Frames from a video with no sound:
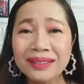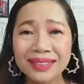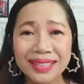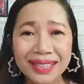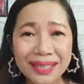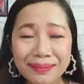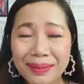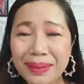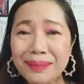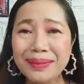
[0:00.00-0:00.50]
ที่
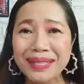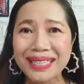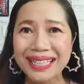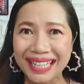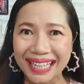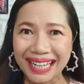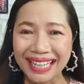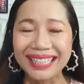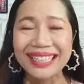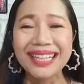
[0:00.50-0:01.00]
ไม่มีใค
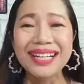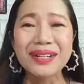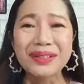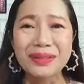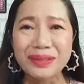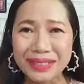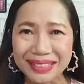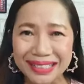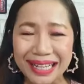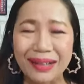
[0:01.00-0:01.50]
รได้
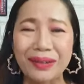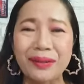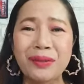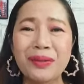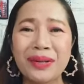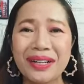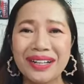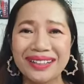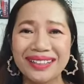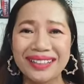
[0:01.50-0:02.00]
รู้จักคุณ
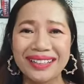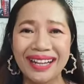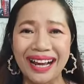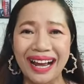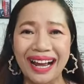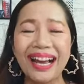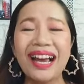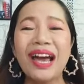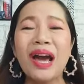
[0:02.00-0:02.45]
เลยนะคะ